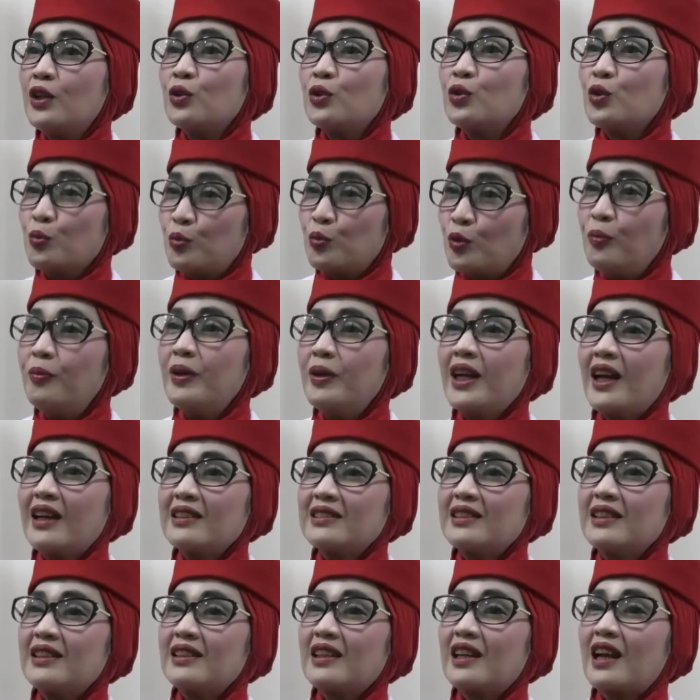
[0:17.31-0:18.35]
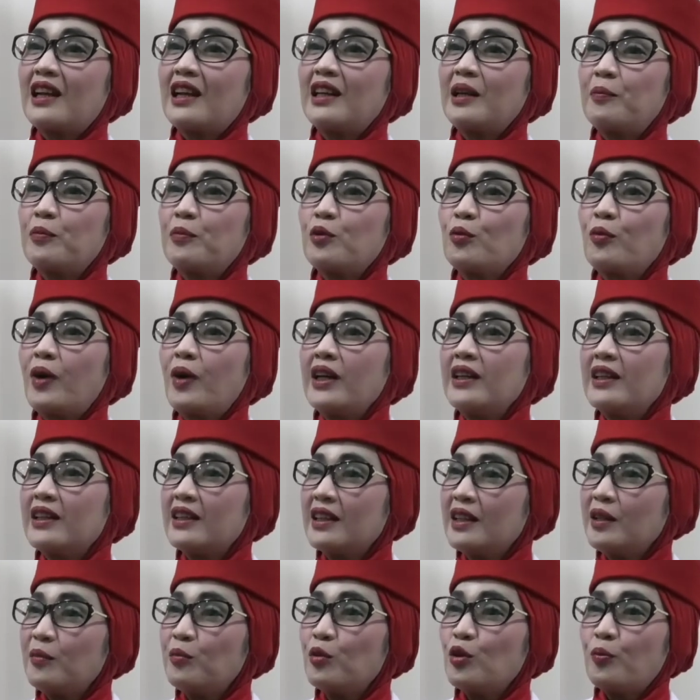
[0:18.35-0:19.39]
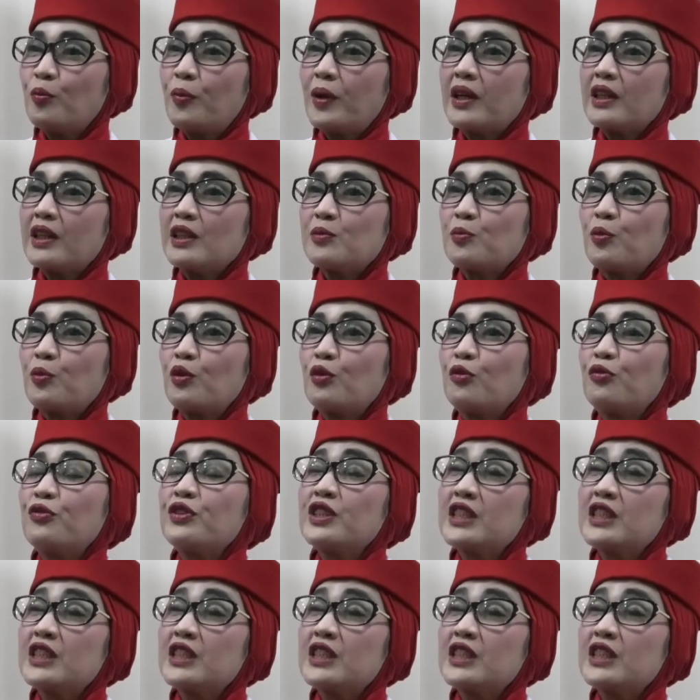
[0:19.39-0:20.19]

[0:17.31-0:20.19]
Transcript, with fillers: Tubuh bereaksi terhadap perubahan ini berupa respon